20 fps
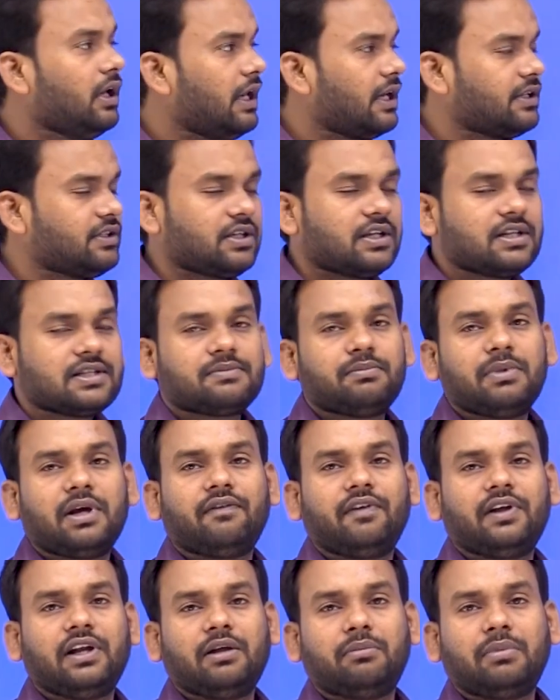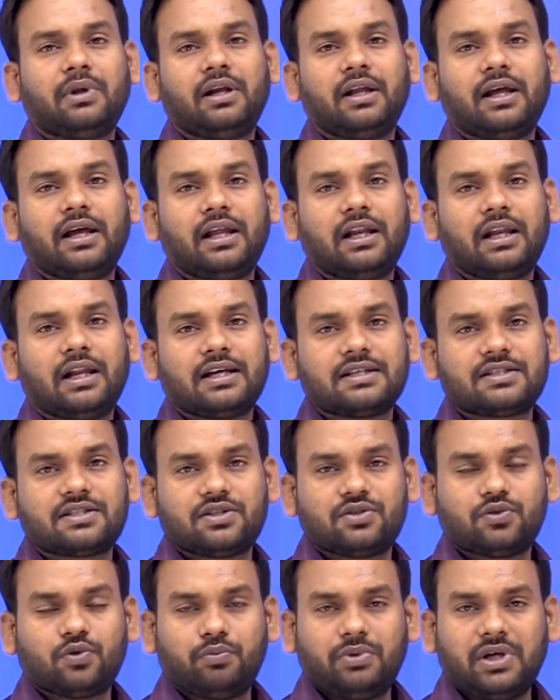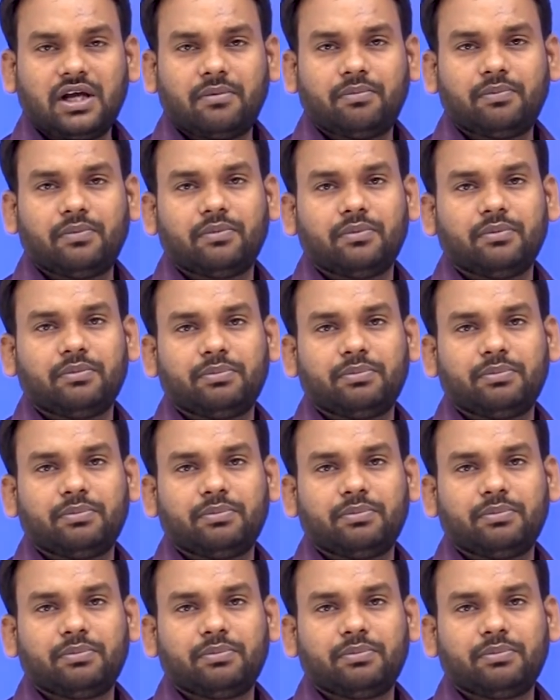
लेक्चर्स में अवेलेबल है लास्ट जो भी आप